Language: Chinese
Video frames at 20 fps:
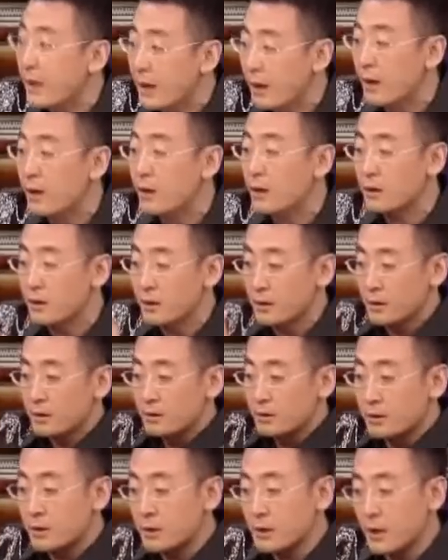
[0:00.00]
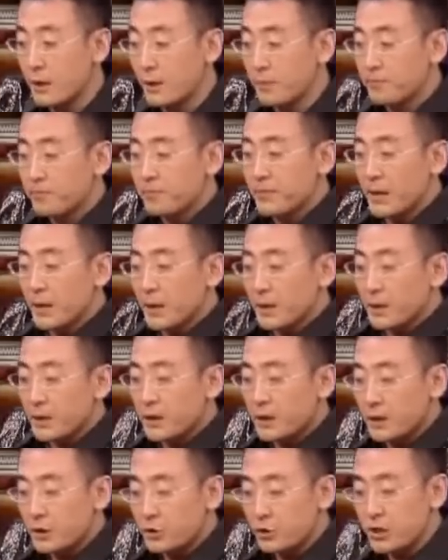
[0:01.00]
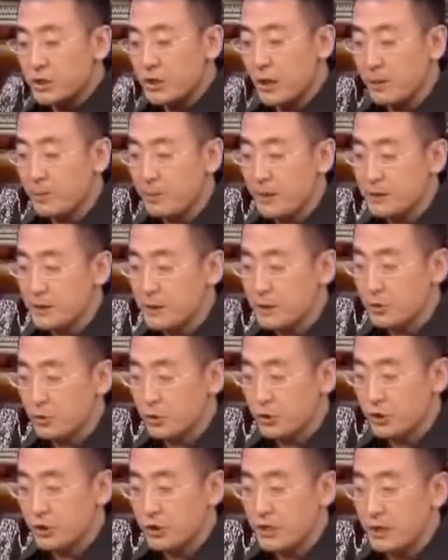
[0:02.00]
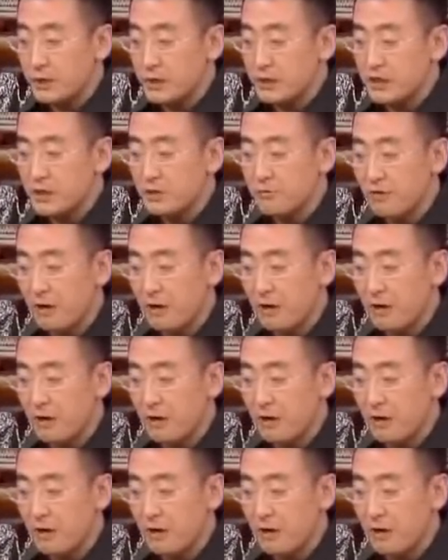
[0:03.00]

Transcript: 胎儿。你让科学家把接受实验的